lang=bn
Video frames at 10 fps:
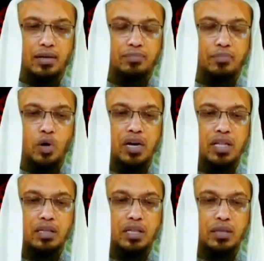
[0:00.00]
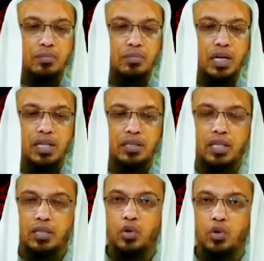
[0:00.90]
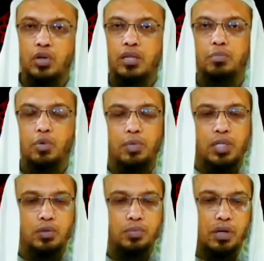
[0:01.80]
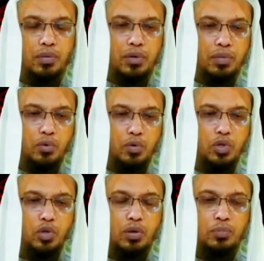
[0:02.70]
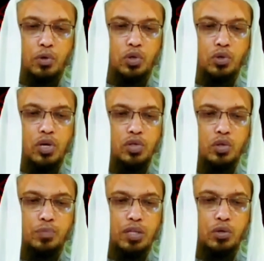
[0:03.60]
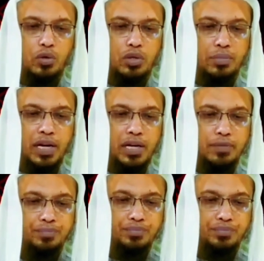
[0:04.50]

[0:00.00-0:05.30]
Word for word: মহারণা মানে তৎক্ষণাৎ পরিবেশ পরিশোধ করার জন্য বাধ্য করতে পারেন না